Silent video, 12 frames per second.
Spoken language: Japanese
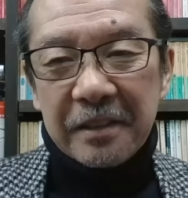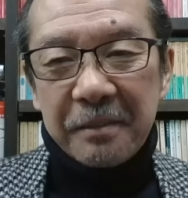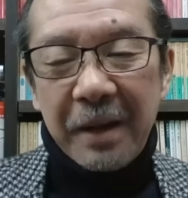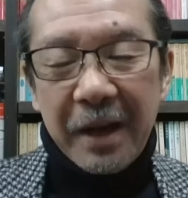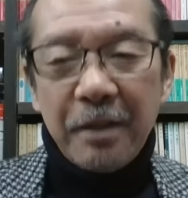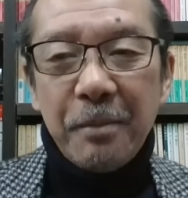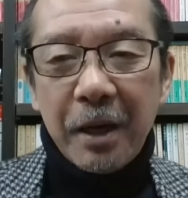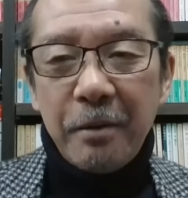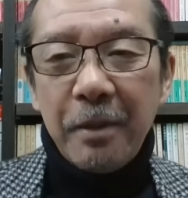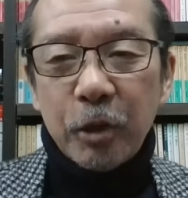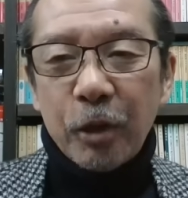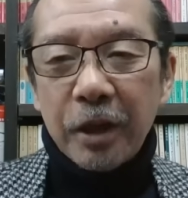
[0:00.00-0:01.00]
まあ今、
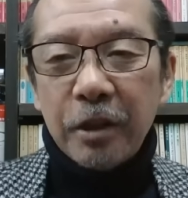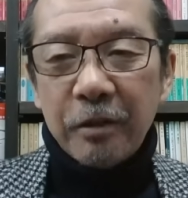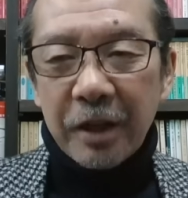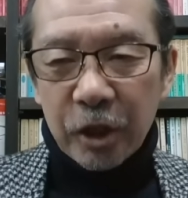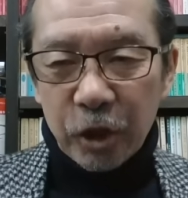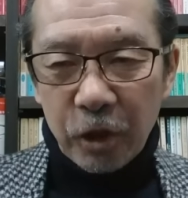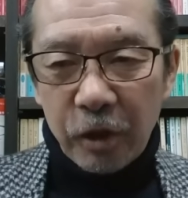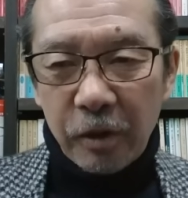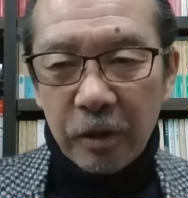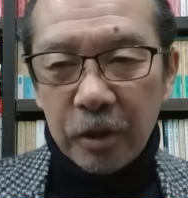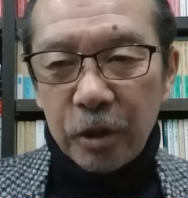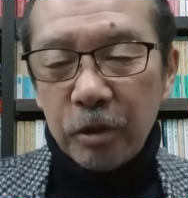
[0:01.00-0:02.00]
今となってはですよ、
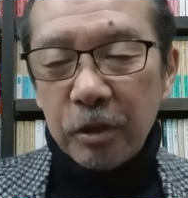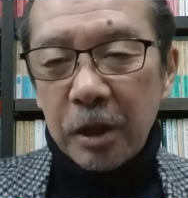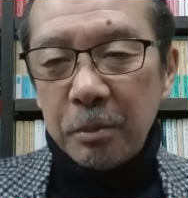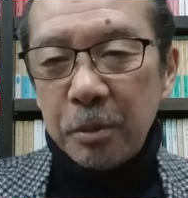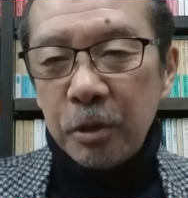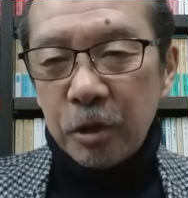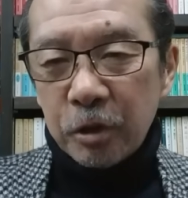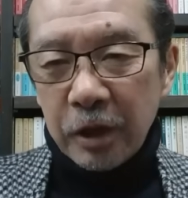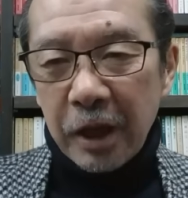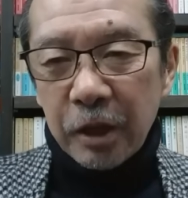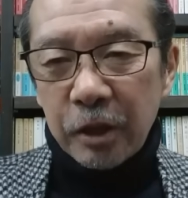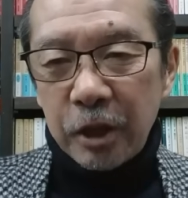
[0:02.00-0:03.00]
週刊文春
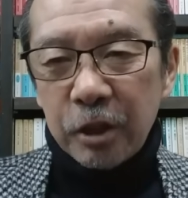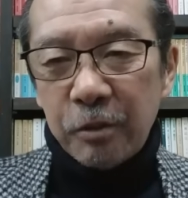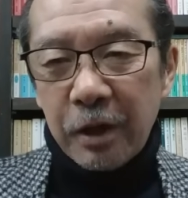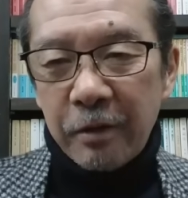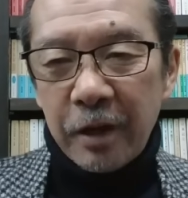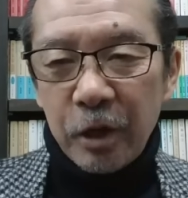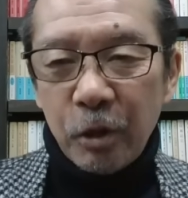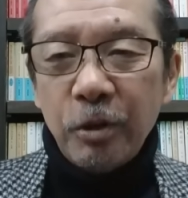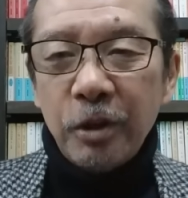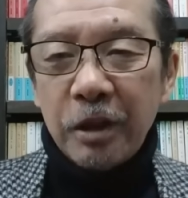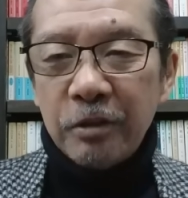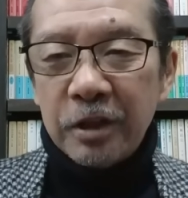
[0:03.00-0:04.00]
ね、記事を我々読ん
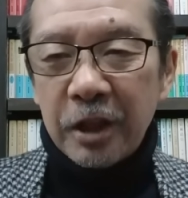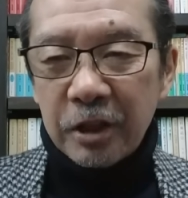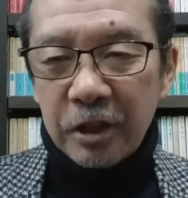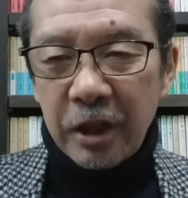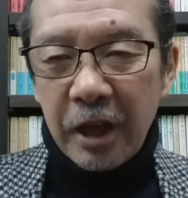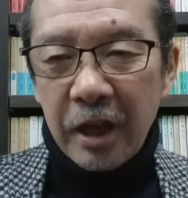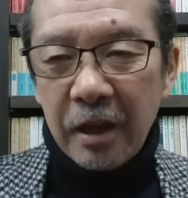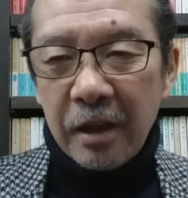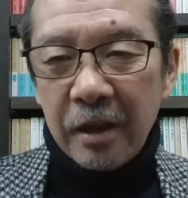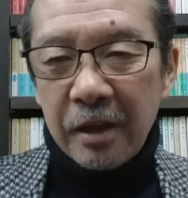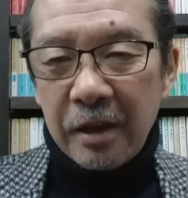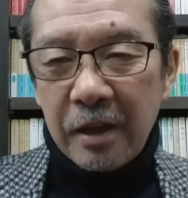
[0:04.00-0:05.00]
でるんでですね、
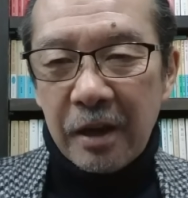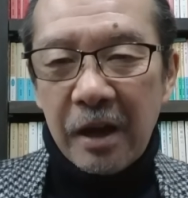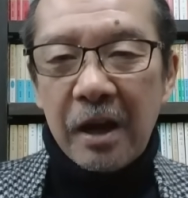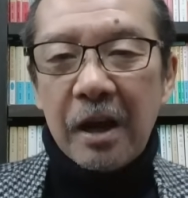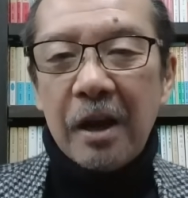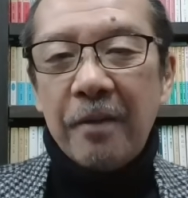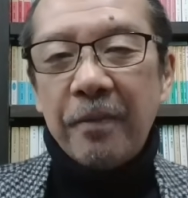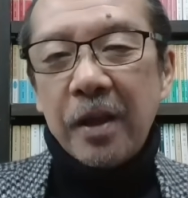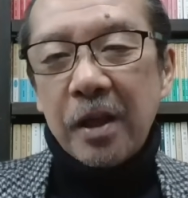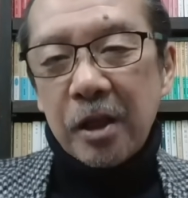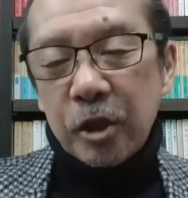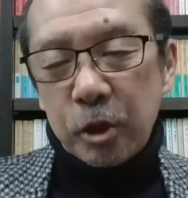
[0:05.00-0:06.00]
あ、
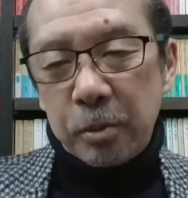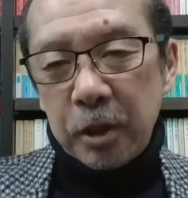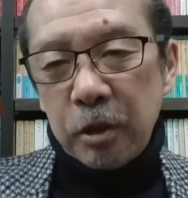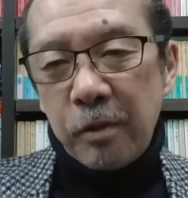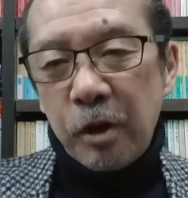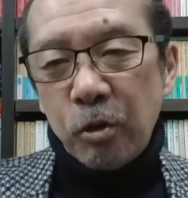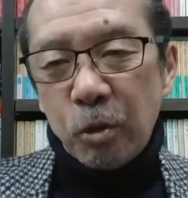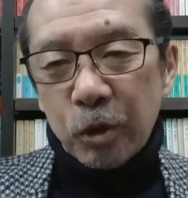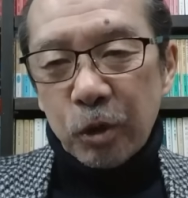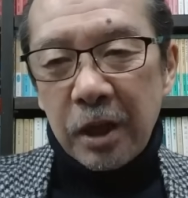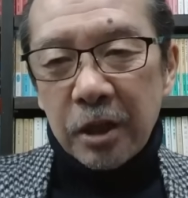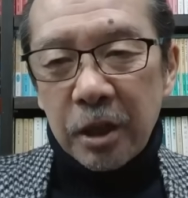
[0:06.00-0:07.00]
スピードワゴンの小
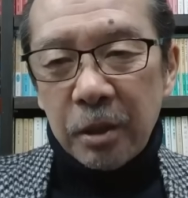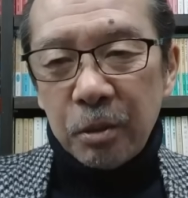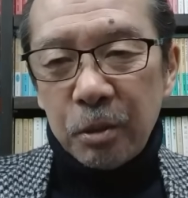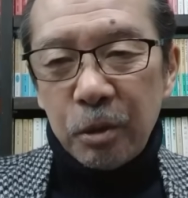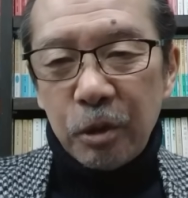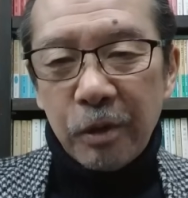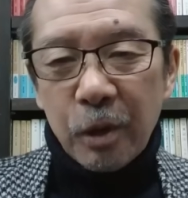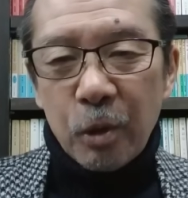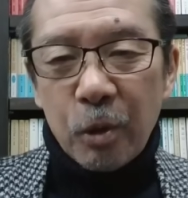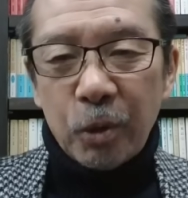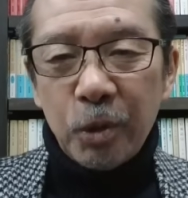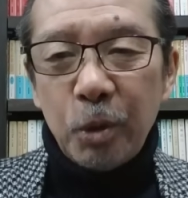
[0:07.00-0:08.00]
沢さんという人は
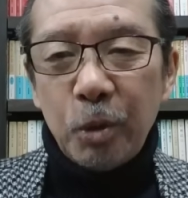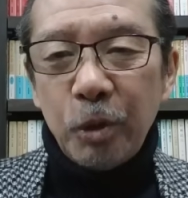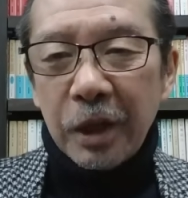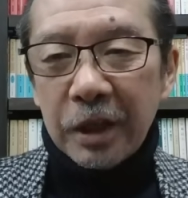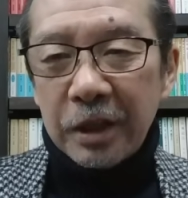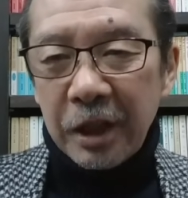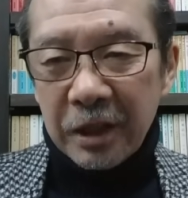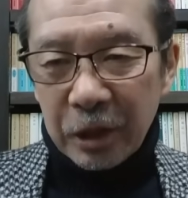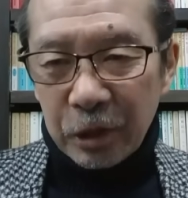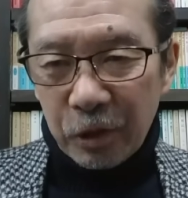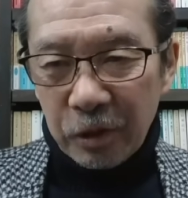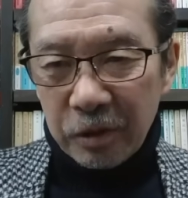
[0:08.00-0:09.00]
こういうことやってんだ
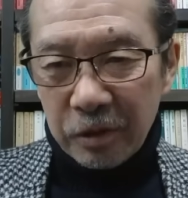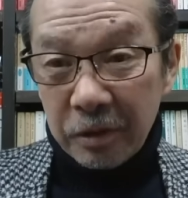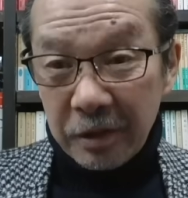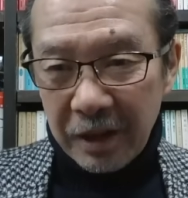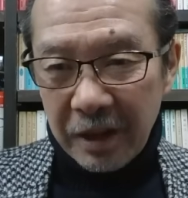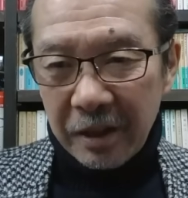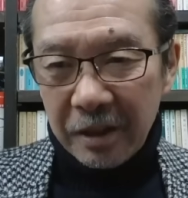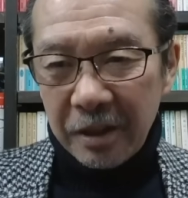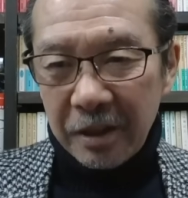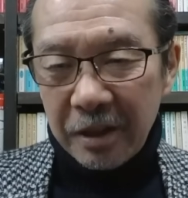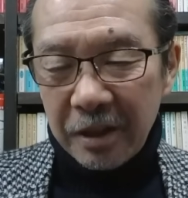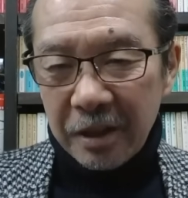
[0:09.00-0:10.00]
と。ね、
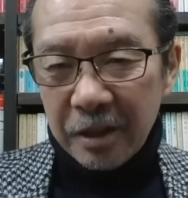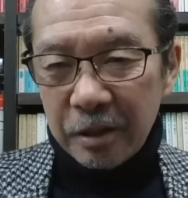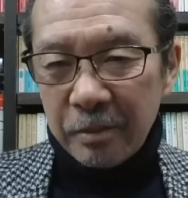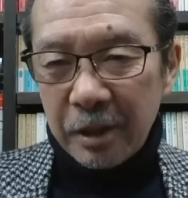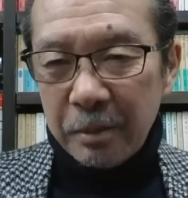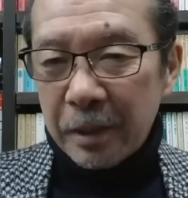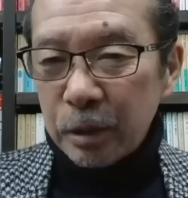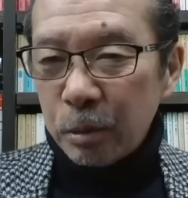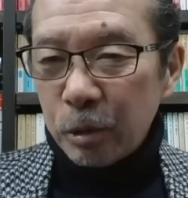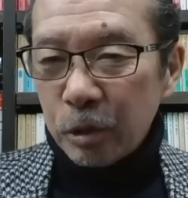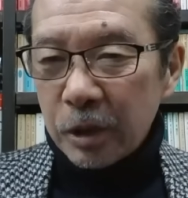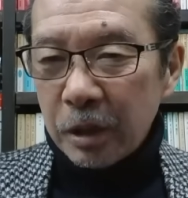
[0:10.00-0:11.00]
えー、つまり松
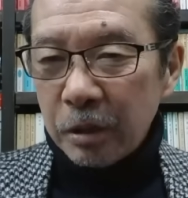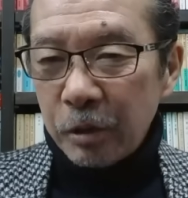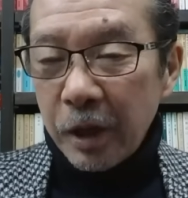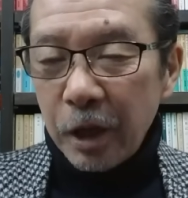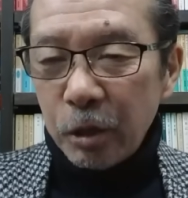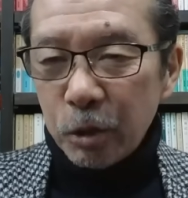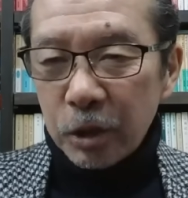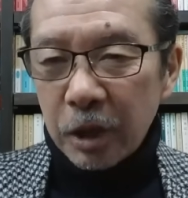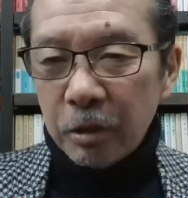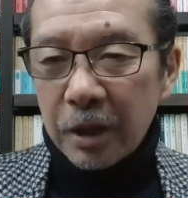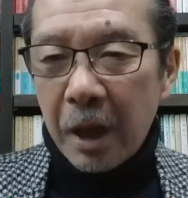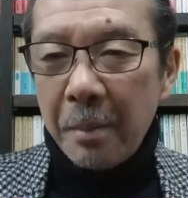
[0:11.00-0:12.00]
本さんのね、仁さん
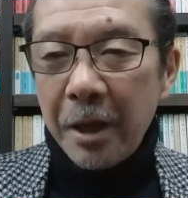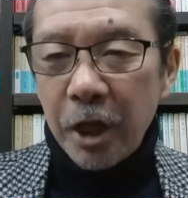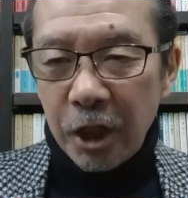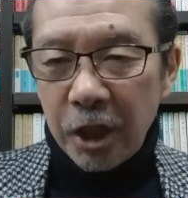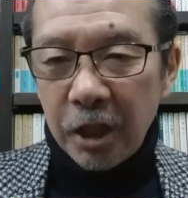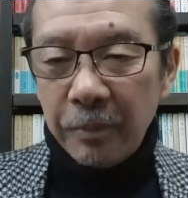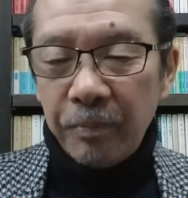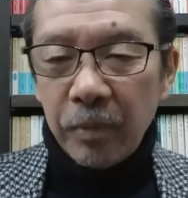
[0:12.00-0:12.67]
のために、